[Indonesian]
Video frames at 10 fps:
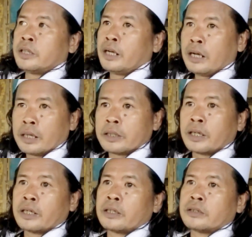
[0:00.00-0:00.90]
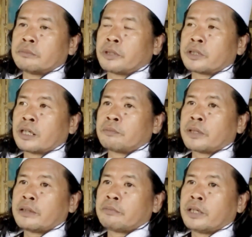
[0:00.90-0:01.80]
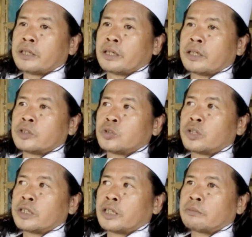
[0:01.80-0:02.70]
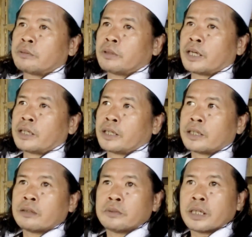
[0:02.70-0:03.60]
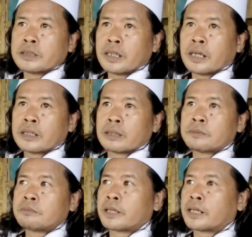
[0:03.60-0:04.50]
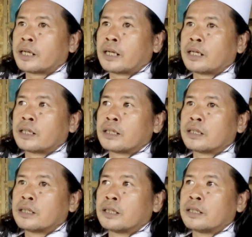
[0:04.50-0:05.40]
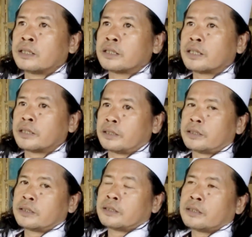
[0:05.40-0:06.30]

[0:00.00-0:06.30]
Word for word: Ya, ada mantan preman ada juga yang memang anak-anak biasa tapi mereka intinya gini